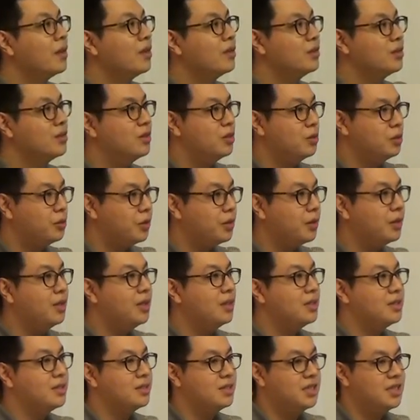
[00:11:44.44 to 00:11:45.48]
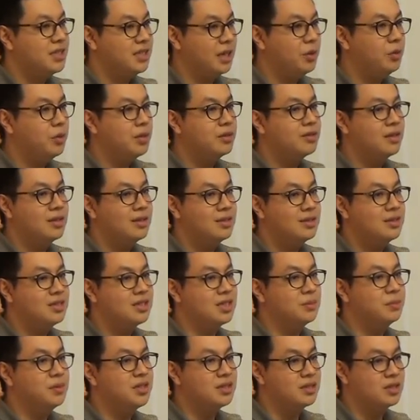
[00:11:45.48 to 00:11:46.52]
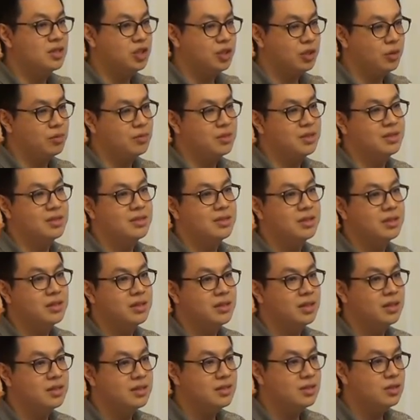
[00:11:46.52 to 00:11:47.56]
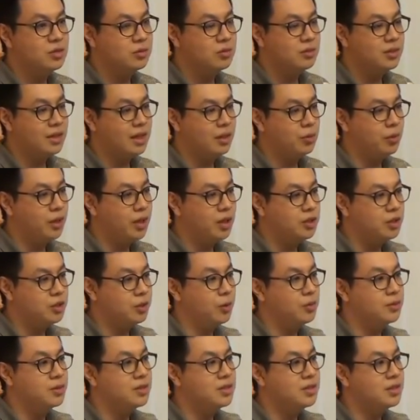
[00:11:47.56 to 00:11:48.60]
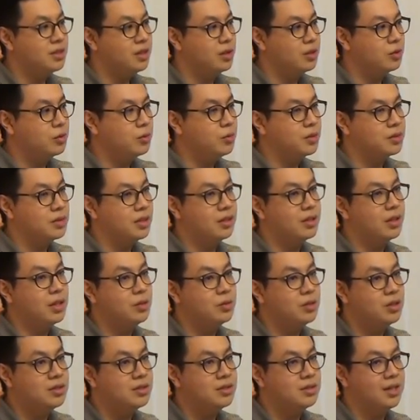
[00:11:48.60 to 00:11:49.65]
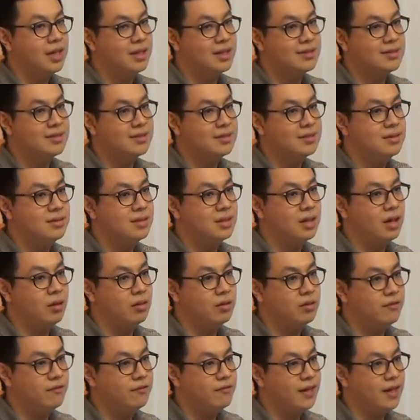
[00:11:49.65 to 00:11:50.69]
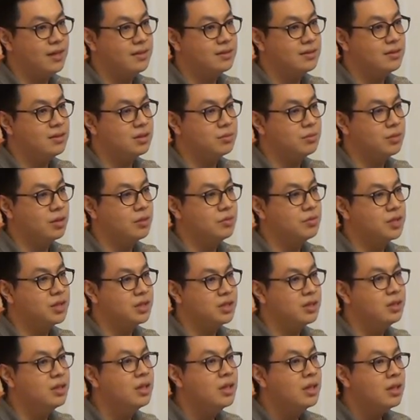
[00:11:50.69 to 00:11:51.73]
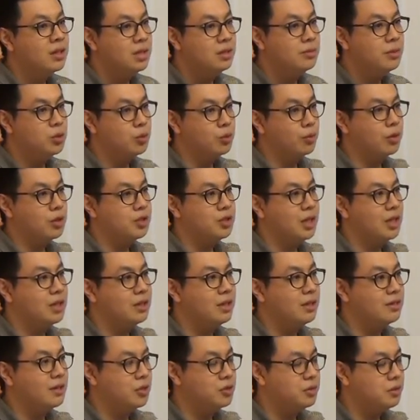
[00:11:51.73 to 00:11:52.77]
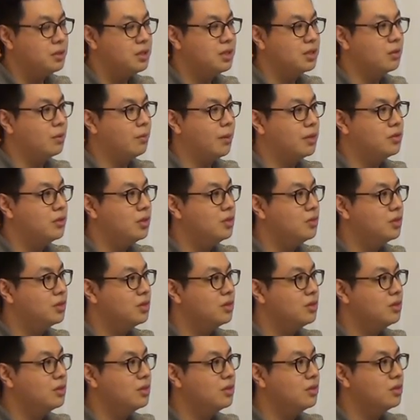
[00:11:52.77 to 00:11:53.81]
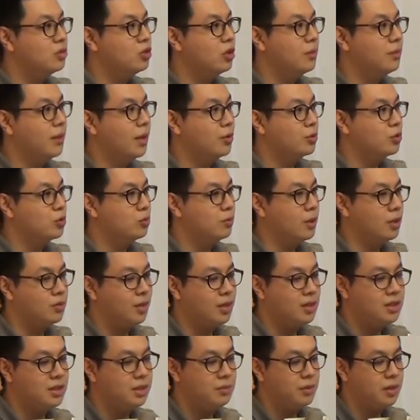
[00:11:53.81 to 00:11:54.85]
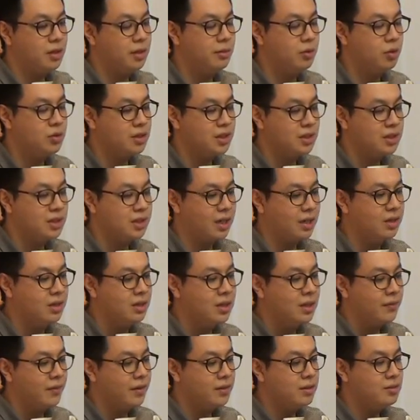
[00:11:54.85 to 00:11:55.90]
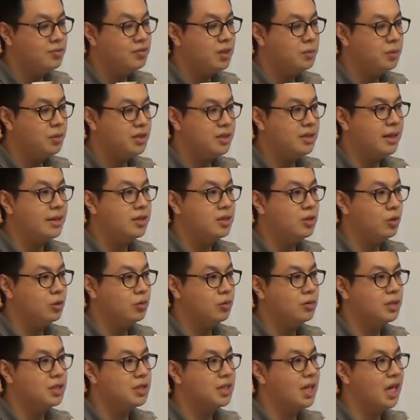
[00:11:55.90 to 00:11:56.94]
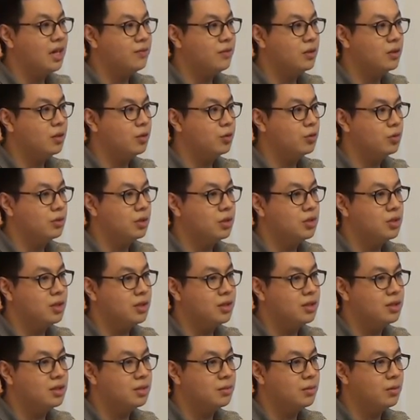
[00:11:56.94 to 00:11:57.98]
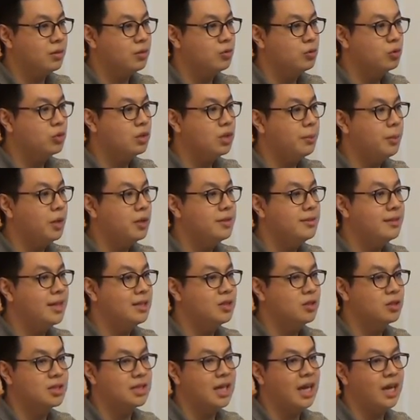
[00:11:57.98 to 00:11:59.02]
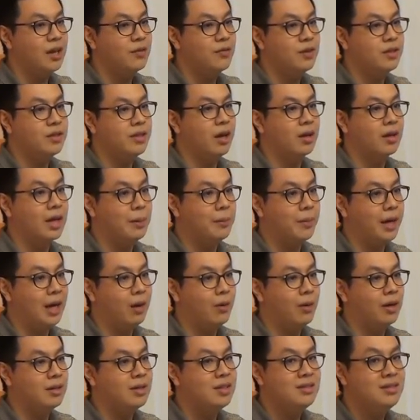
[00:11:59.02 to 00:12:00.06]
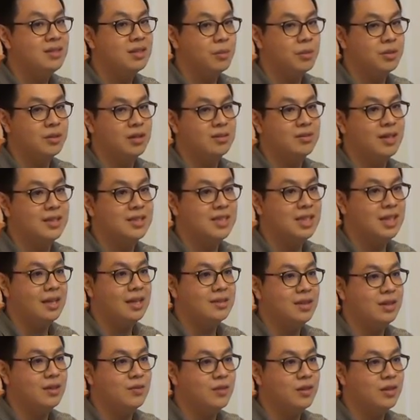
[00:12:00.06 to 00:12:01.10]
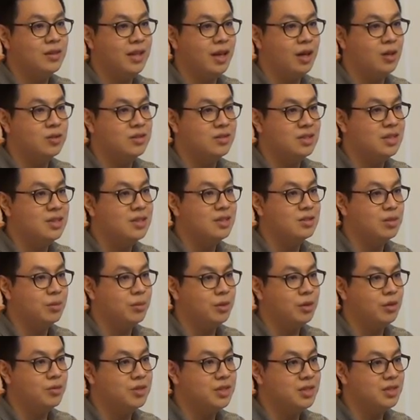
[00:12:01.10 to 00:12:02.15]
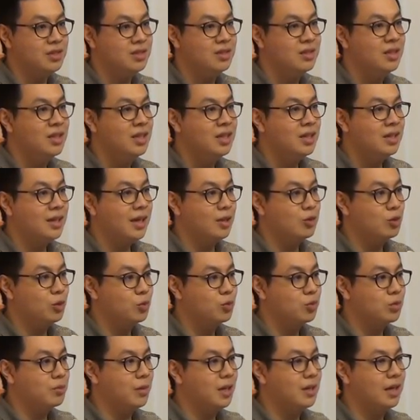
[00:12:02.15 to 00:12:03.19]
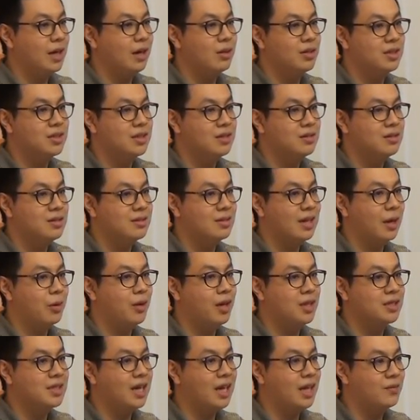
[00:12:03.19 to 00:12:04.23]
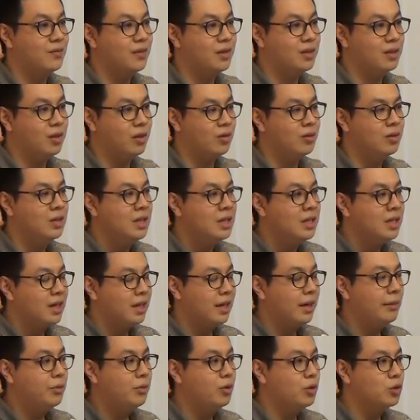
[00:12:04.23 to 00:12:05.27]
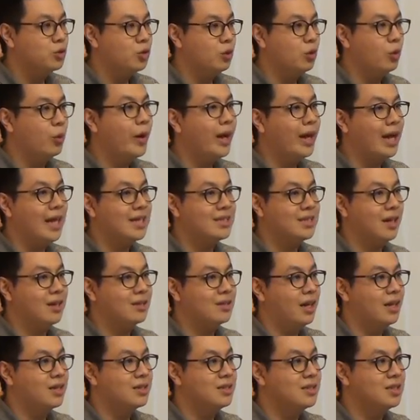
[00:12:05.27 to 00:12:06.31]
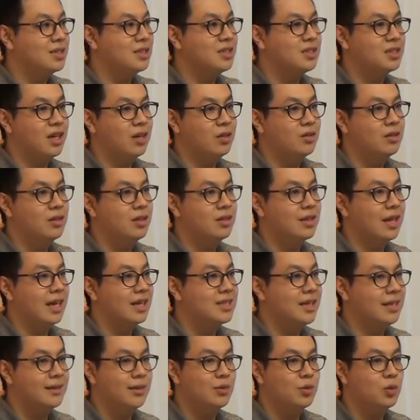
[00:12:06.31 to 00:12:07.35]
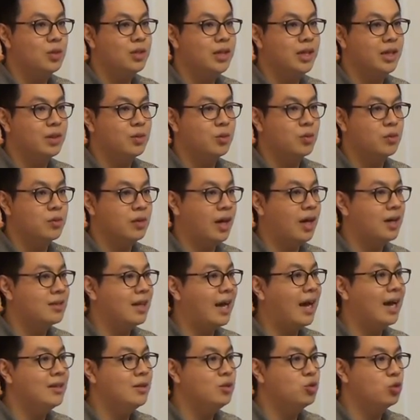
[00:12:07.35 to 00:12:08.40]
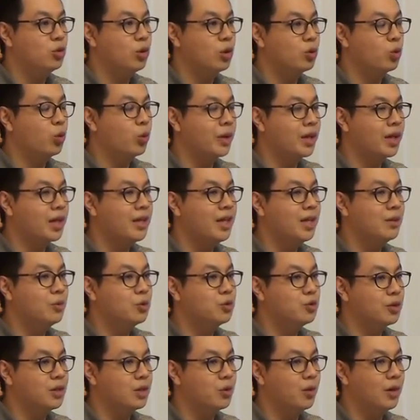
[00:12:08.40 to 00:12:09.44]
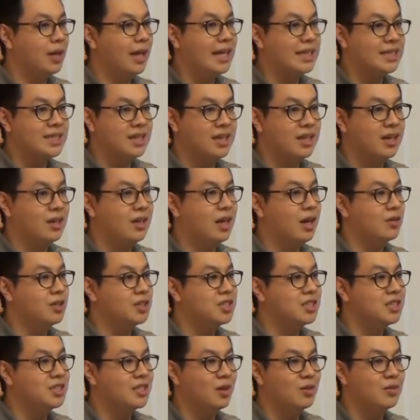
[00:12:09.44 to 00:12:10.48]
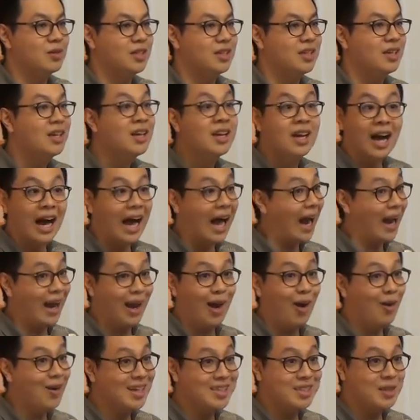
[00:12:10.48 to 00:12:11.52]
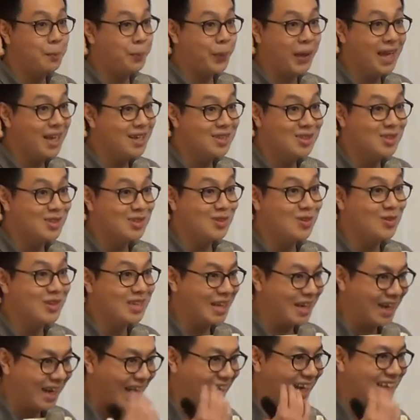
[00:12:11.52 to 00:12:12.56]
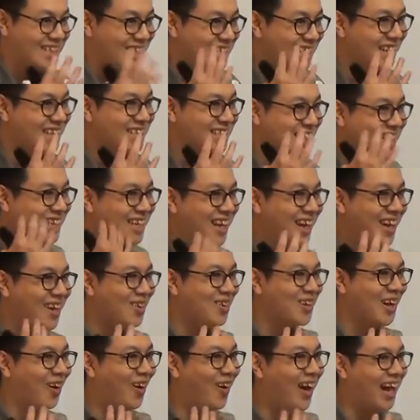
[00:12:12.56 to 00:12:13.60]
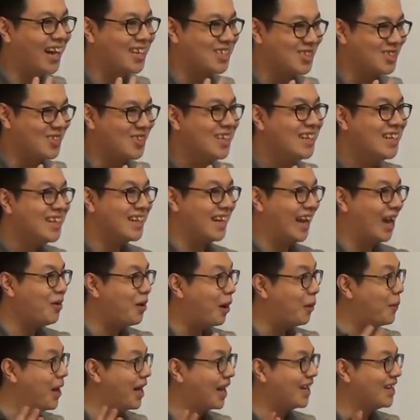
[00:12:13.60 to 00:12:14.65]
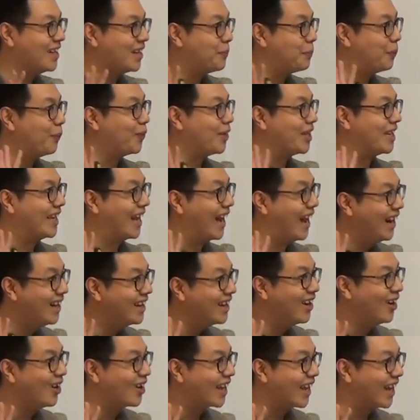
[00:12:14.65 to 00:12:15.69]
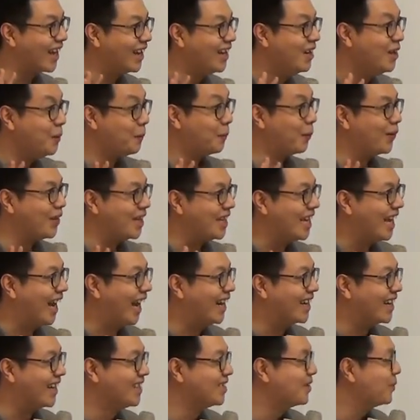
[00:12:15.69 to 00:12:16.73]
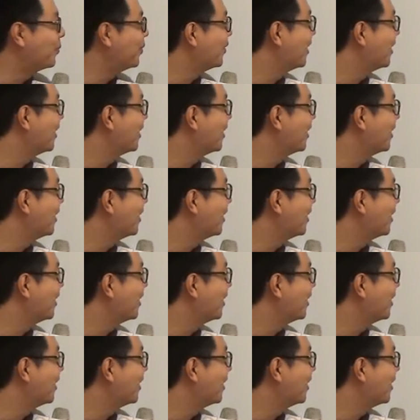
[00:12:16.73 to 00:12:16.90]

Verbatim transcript: 就是履历，其实写履历这件事情不只是求职而已，而是说你在为了求职这件过程，跟你对职业的思考跟反思什么东西。你有没有读过简历？你知道简历什么吗？简历就是职缺描述嘛。虽然今天没有很多间讲，但是你有没有研究过你下一份工作的决定是什么？如果你没有研究下一份你要干嘛的话，你怎么知道你在在这一份你要经营什么东西？你要做出什么样的好的成绩才会让下一份弄？很多人说我未来想要当一个行销的人，那他现在在做业务，然后他已经做了五年业务，觉得我累积很好的行销底。Hello，那是骗术，你累积的是业务的话术，你要往。m a r k e t 也不一样的，OK，不一样的，这是